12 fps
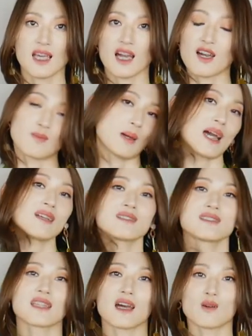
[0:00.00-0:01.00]
好吧，
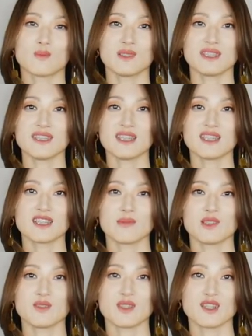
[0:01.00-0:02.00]
那我们今天的视
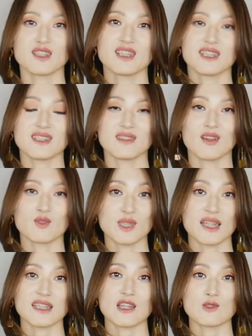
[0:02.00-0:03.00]
频就到这里，希望对
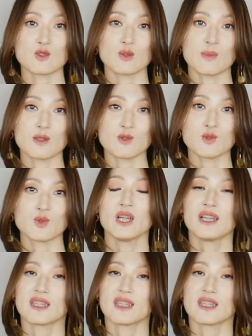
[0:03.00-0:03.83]
大家有所帮助。